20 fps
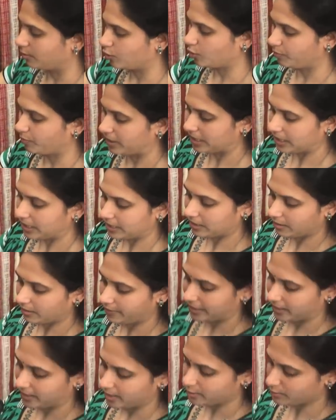లోపలే ఇలా
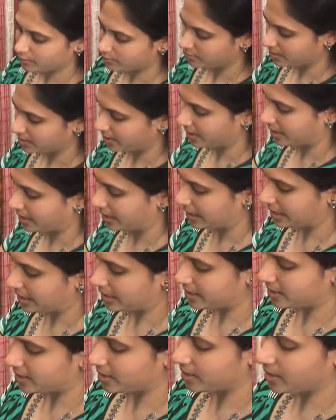పెట్టేసుకుంటానండి
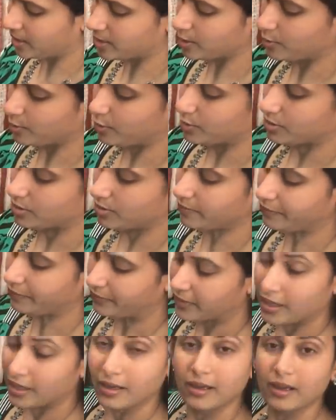ఈజీనెస్ కోసం
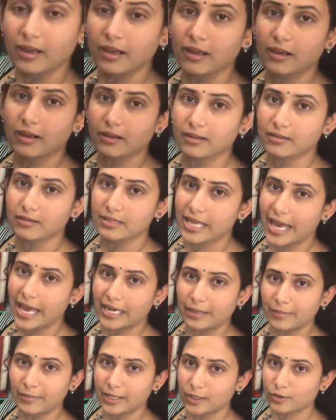
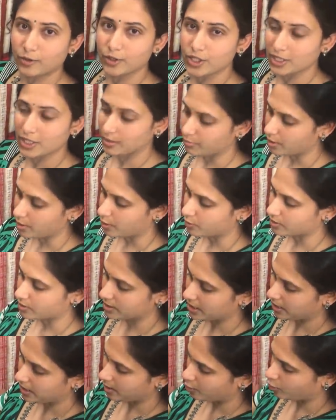శారీ మీదకి వచ్చిన
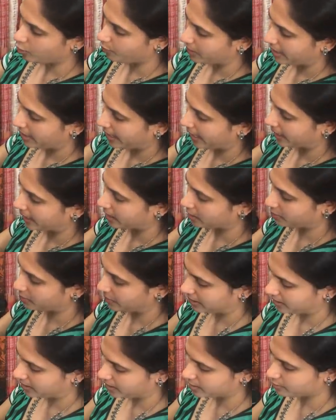బ్లౌజ్ని ఇలా లోపల
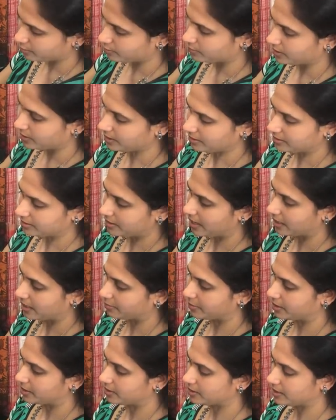హ్యాంగర్కి పెట్టేసుకొని
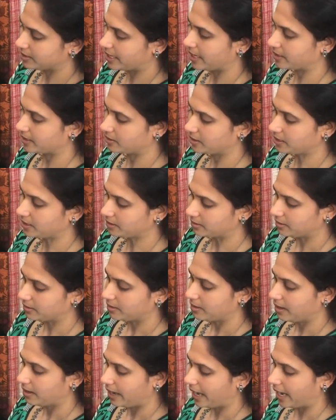దాని మీద శారీని
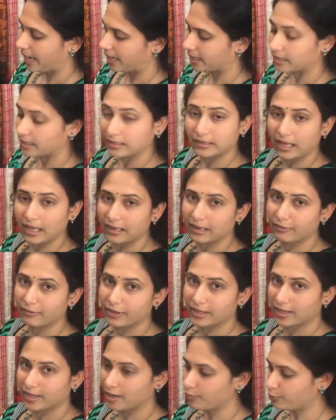హ్యాంగర్కి తగ్గ
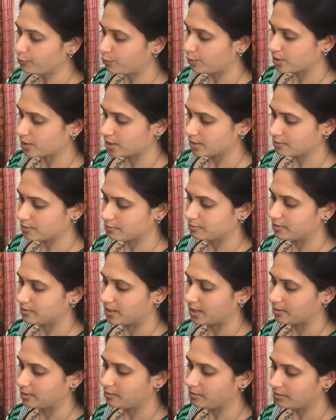విధంగా ఫోల్డ్
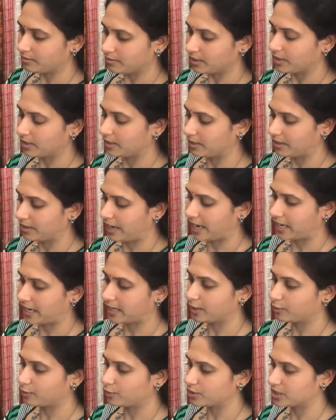చేసుకుంటాను
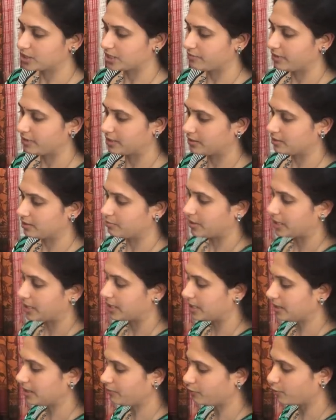హ్యాంగర్కి వచ్చే విత్తుని
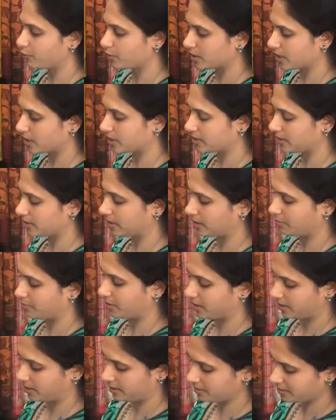బట్టి ఫోల్డ్ చేస్తాను
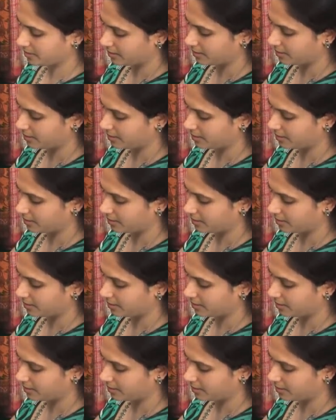అనమాట